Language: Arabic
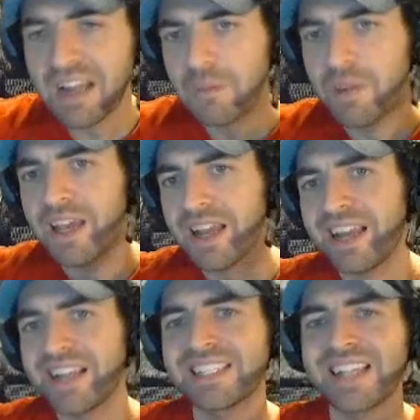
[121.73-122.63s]
اللعبة
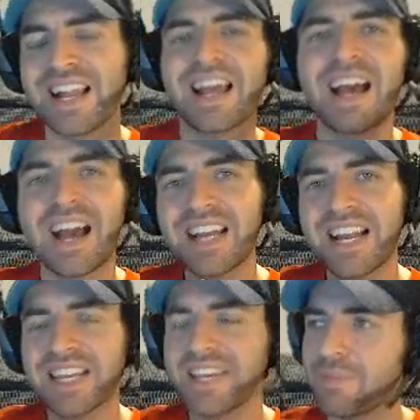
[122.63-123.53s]
اللي نزلناها
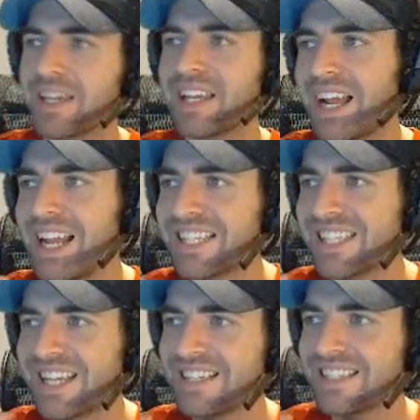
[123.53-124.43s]
على الجيم جير على
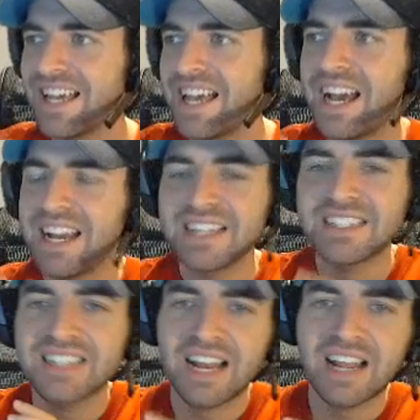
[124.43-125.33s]
اساس
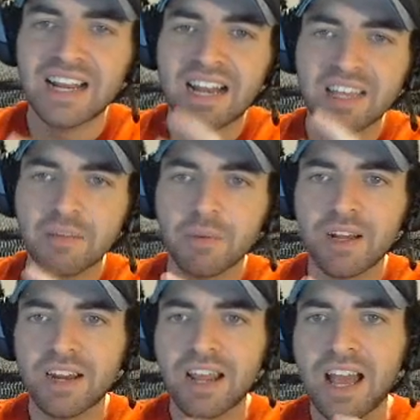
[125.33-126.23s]
هننزلها
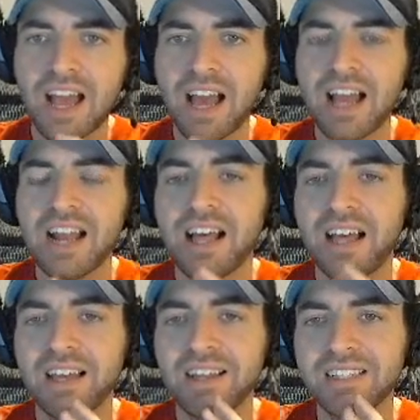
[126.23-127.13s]
للكبار
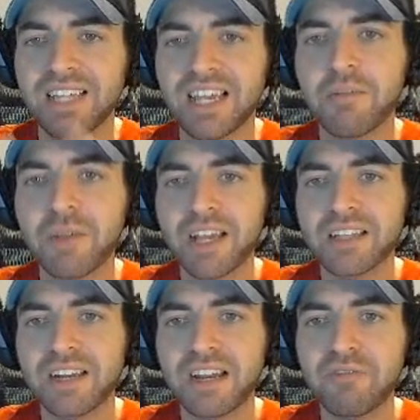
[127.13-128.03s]
على السيجا
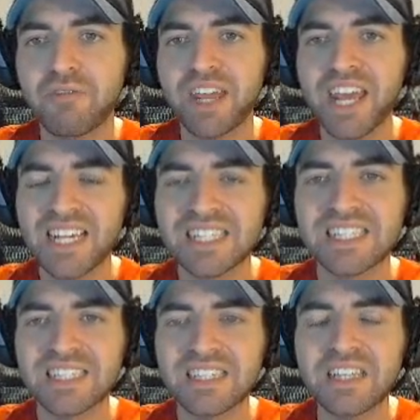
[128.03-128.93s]
ميجا درايف
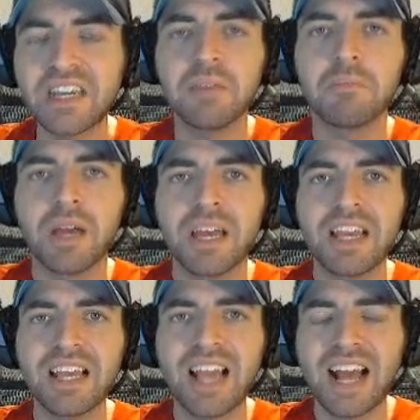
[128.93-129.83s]
اكستريم
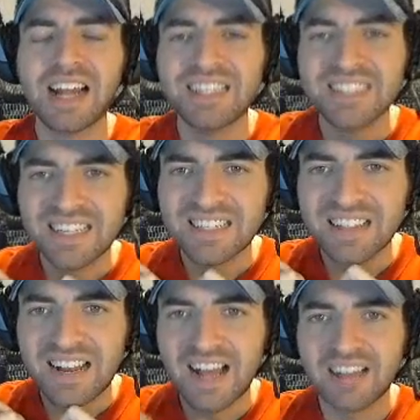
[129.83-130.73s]
يعني
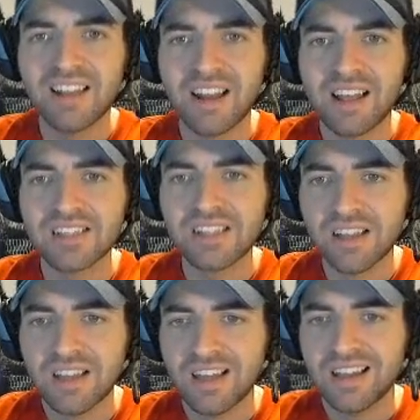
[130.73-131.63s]
للحد
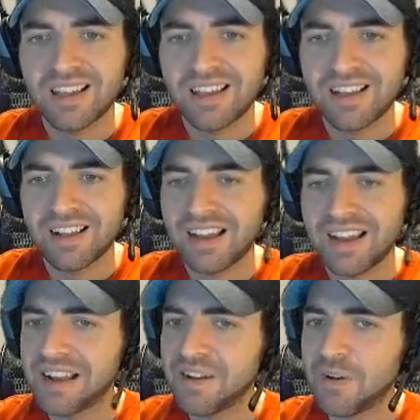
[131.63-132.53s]
الاقصى آه،
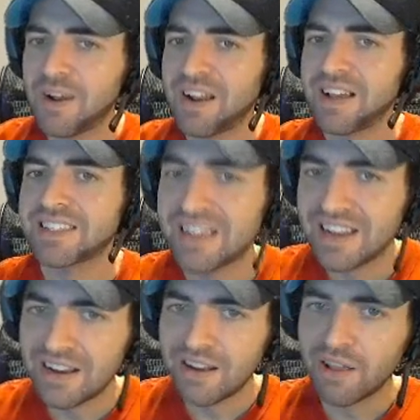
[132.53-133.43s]
للنوع الاقصى
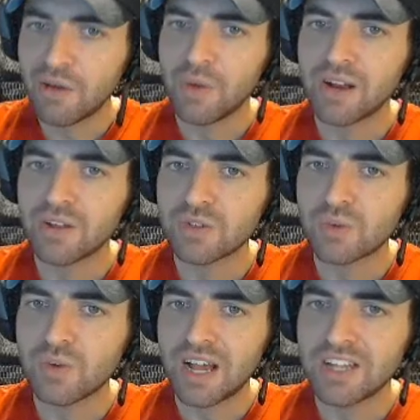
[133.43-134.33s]
للقوة
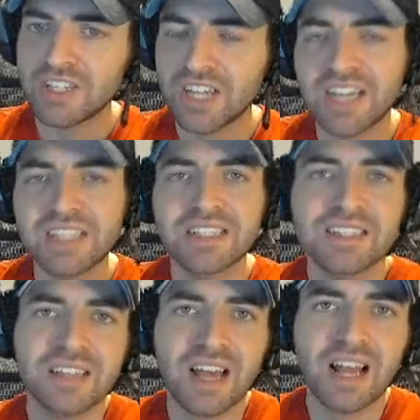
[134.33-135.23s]
القصوى على
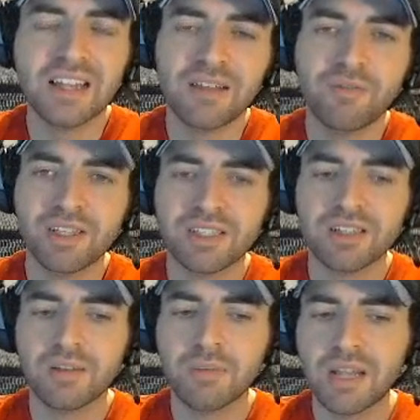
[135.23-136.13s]
جهاز على التلفاز
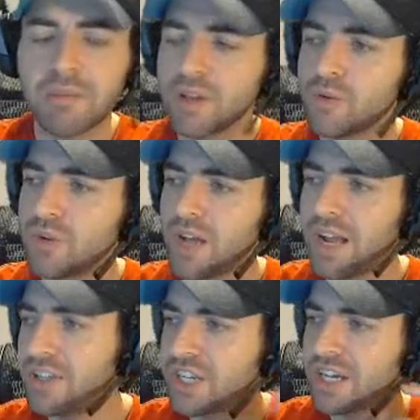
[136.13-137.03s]
صار بدل ما يكون
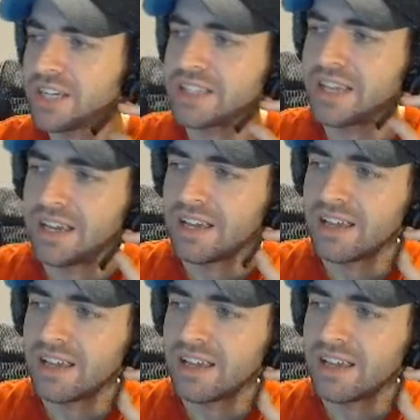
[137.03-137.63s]
على جهاز